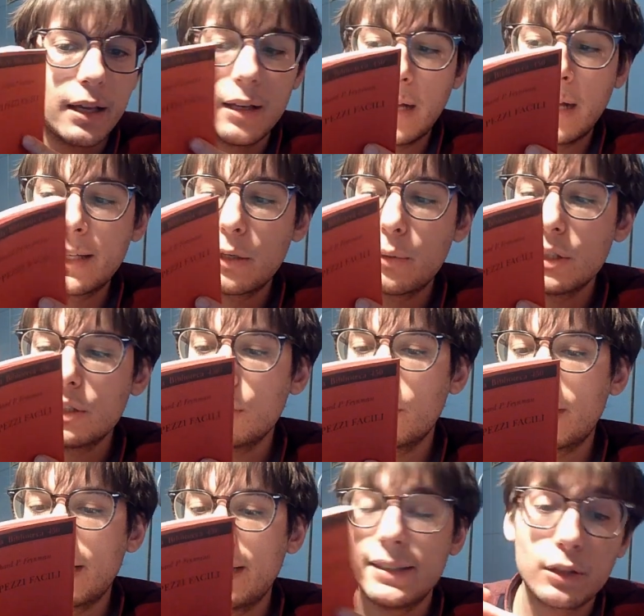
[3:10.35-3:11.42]
Anche questo è
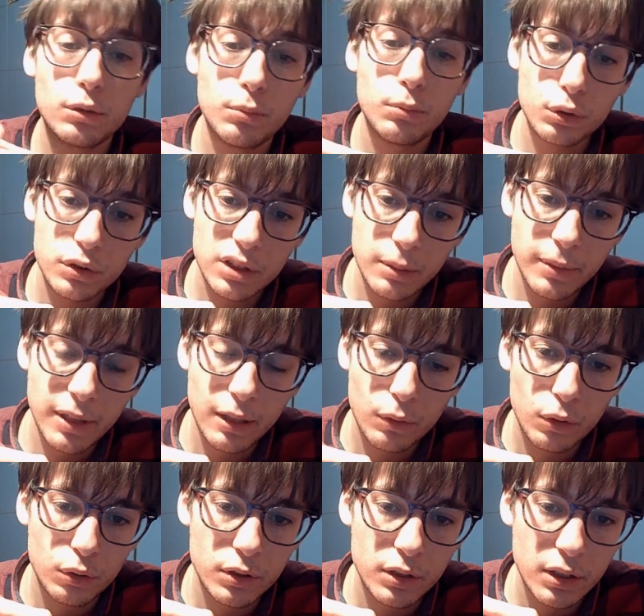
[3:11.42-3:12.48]
organizzato molto simile a
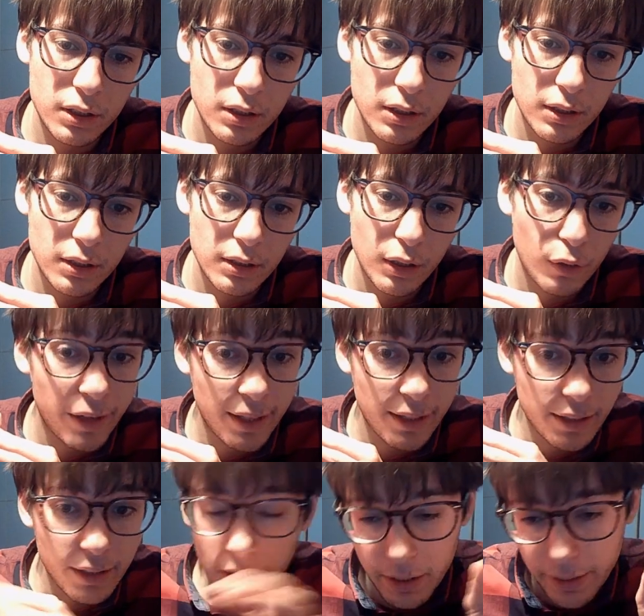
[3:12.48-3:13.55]
quello di, di
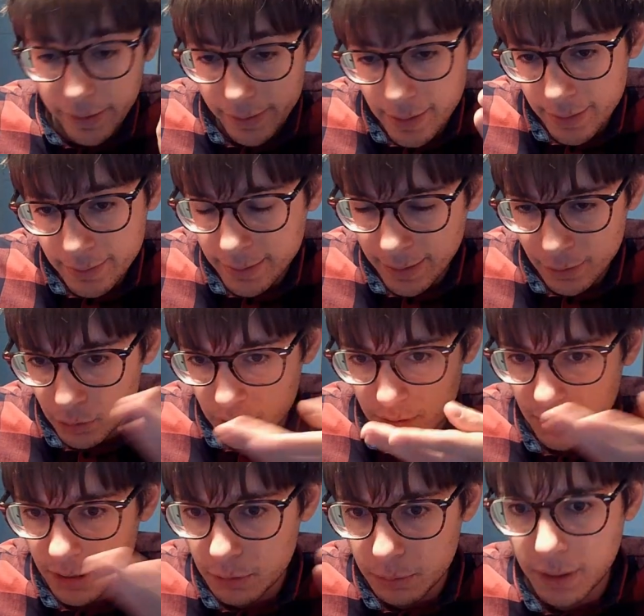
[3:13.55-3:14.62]
Rovelli, che credo si
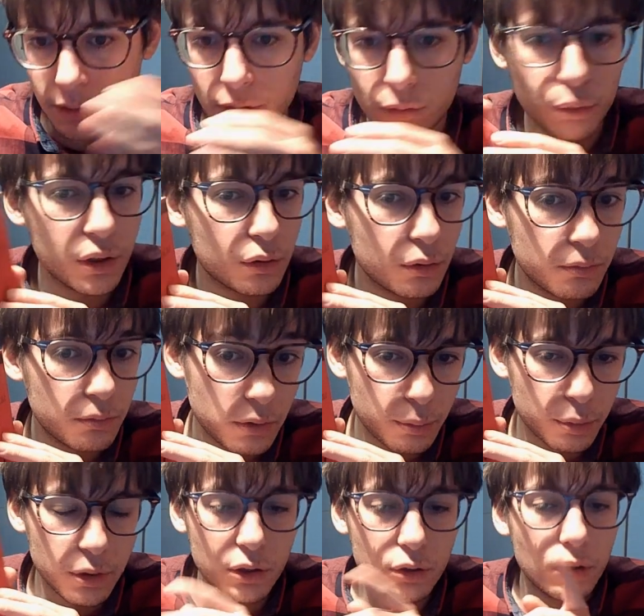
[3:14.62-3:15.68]
sia ispirato a questo,
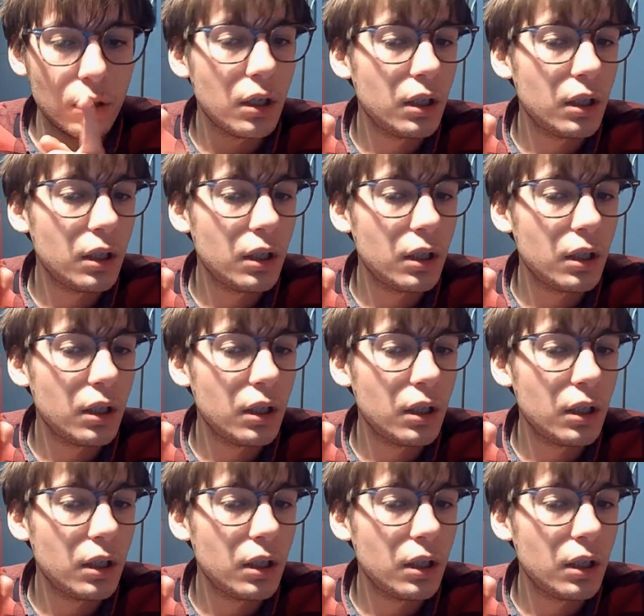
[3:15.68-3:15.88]
ipotizzo.